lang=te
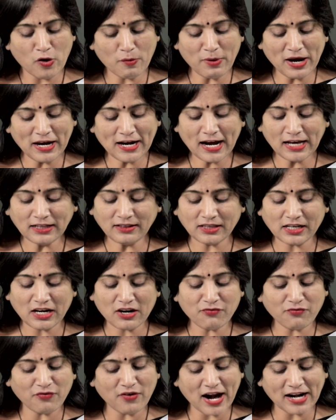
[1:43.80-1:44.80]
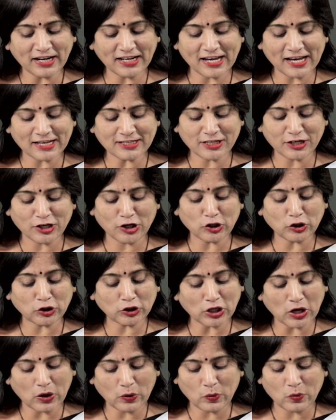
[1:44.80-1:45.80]
ఒమేగా త్రీ ఫ్యాటీ యాసిడ్లు
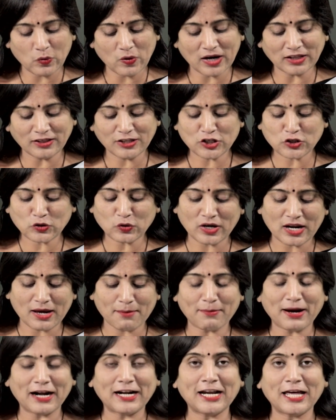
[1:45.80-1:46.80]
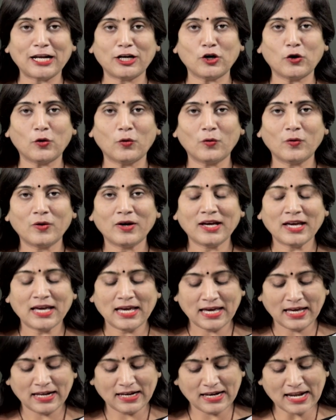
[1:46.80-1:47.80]
తక్కువగా తీసుకునే మహిళల్లో
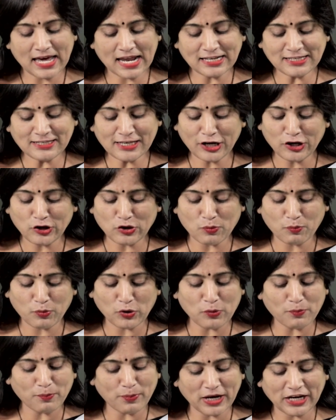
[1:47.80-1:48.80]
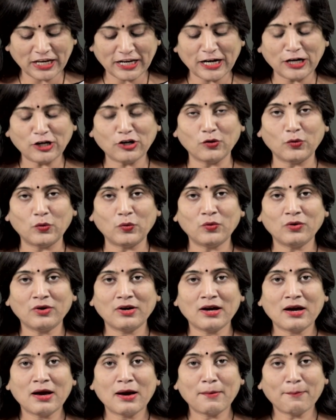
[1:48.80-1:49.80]
నెలసరి నొప్పులు పెరిగినట్లు
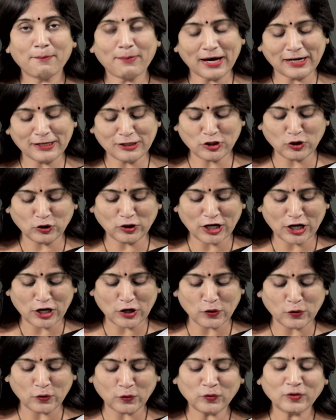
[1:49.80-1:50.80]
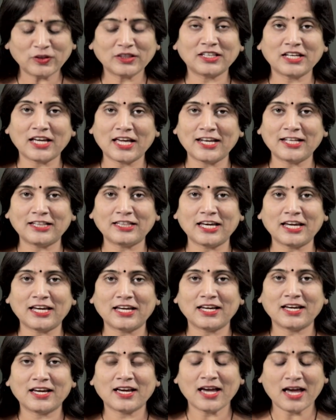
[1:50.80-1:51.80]
పరిశోధనలో తేలింది
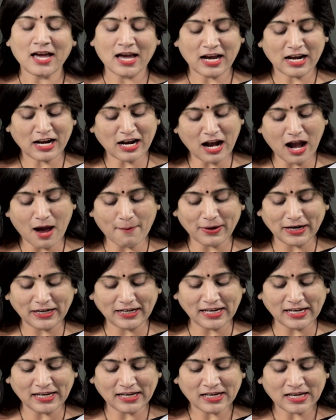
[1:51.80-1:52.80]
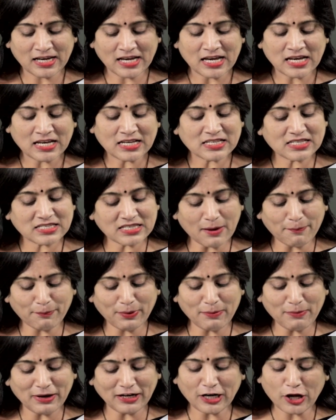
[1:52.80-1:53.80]
కాబట్టి
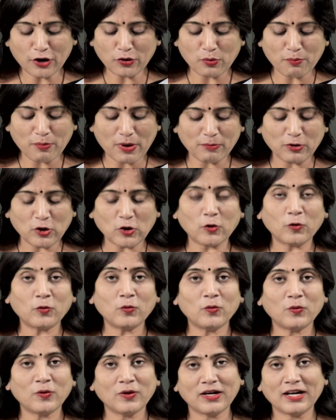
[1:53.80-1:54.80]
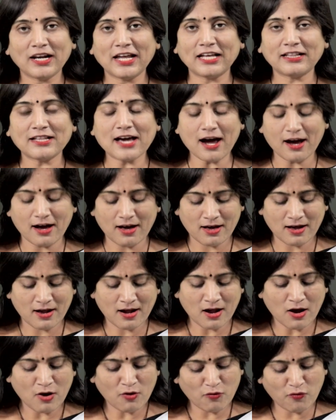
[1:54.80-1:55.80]
సప్లిమెంట్ల రూపంలో లేదా
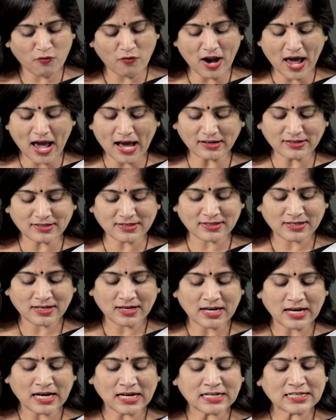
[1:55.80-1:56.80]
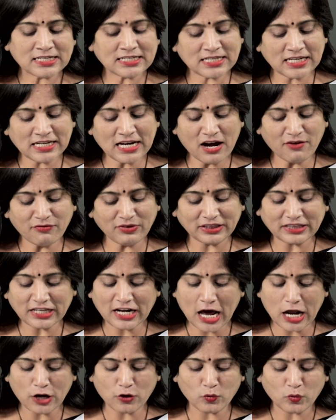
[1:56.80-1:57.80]
ఫ్లాక్స్ షియా
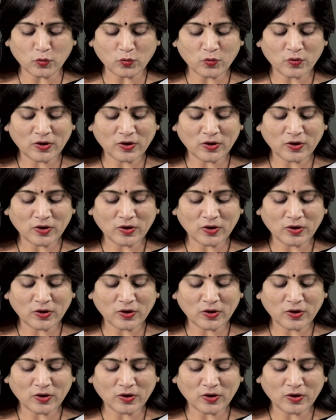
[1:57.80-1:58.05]
విత్తనాలు